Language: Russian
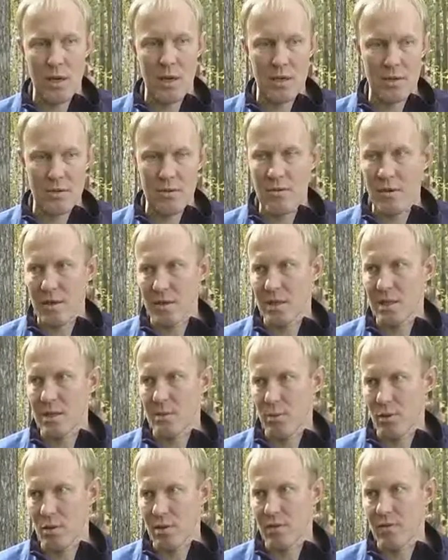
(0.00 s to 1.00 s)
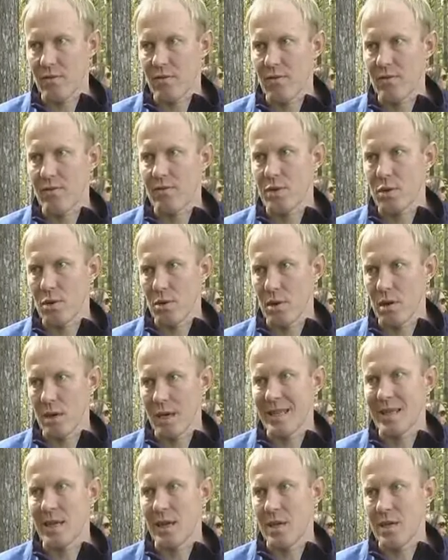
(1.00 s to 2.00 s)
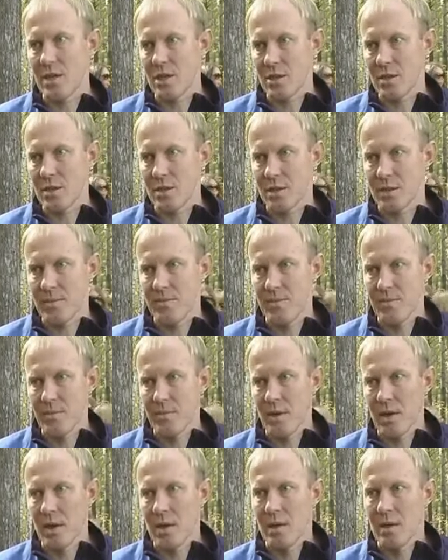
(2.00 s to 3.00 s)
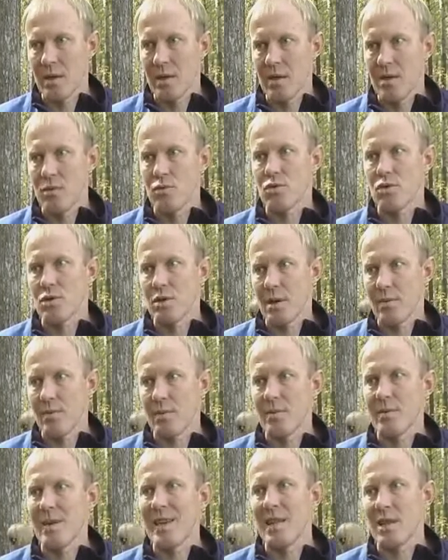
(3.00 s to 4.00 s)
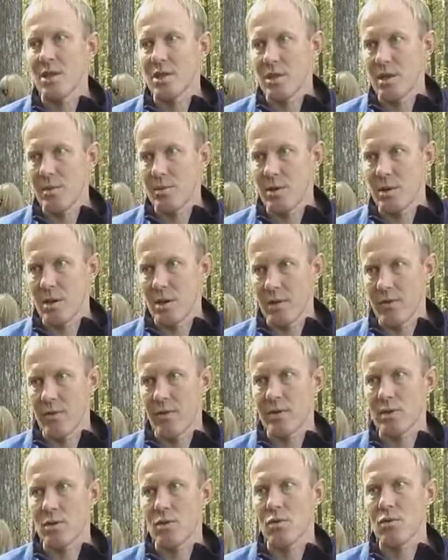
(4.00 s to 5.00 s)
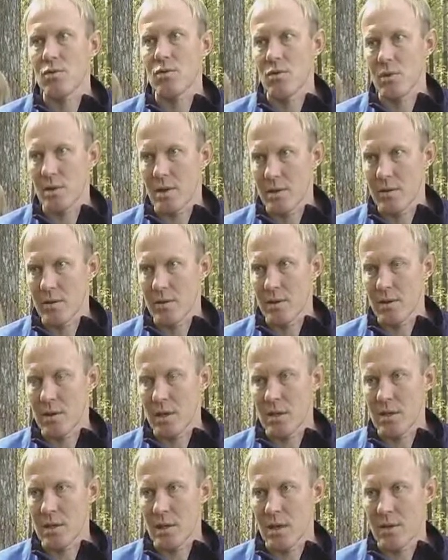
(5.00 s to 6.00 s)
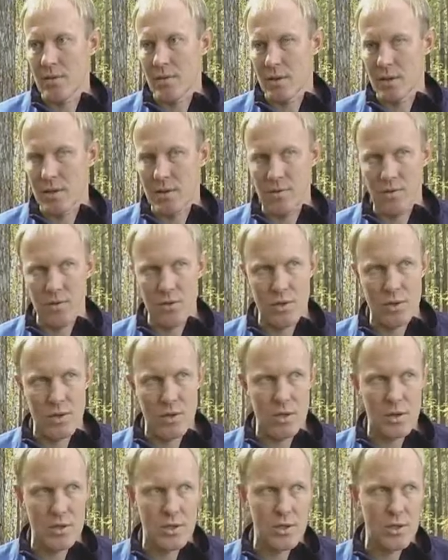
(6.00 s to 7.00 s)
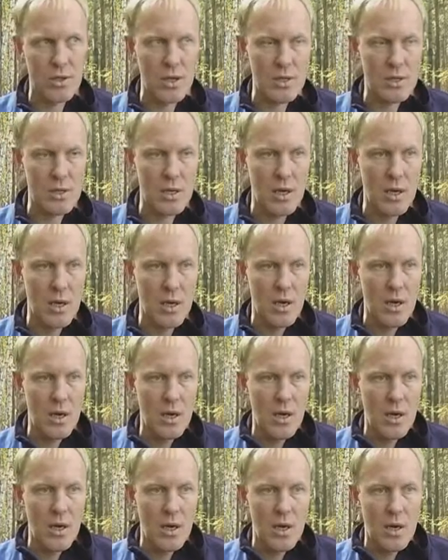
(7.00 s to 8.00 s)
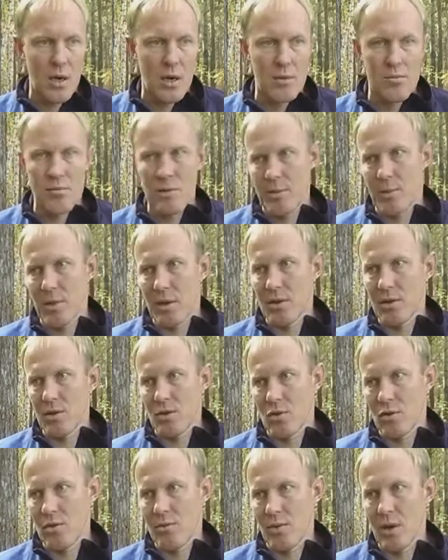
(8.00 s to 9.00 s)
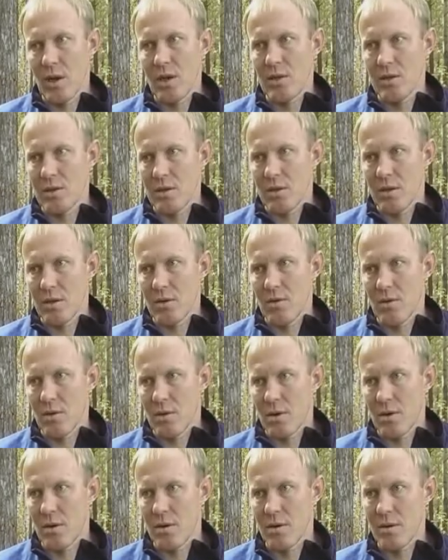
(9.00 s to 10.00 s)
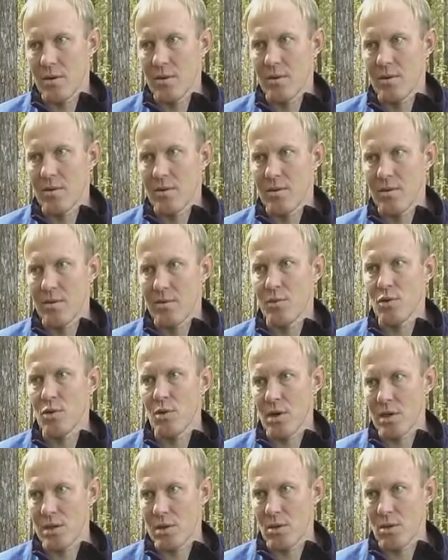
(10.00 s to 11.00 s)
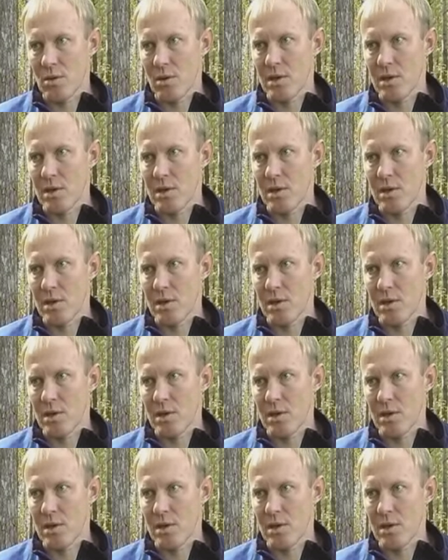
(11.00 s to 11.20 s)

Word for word: развивался спорт в селах, это, конечно же, нужна, должна быть инфраструктура соответствующая. Сейчас мы планируем на 2011 год много строить